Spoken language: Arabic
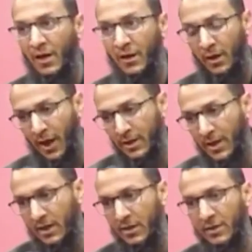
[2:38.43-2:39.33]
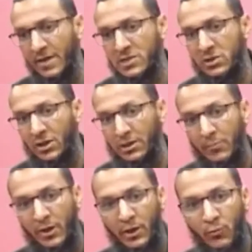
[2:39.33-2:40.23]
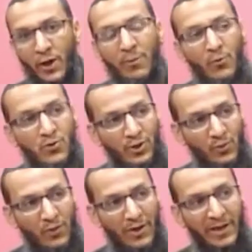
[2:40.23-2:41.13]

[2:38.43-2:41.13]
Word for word: احيانا الناس اللي تعتبر حوار ماهوش حوار